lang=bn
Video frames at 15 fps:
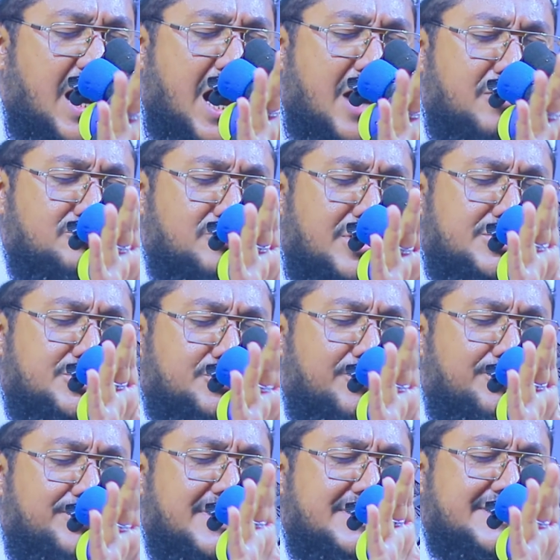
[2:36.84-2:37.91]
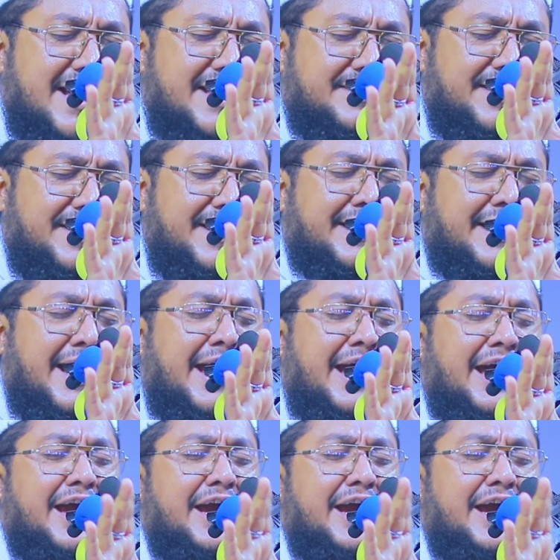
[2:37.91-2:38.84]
আরো জোরে শুনতে চাই তিনি কে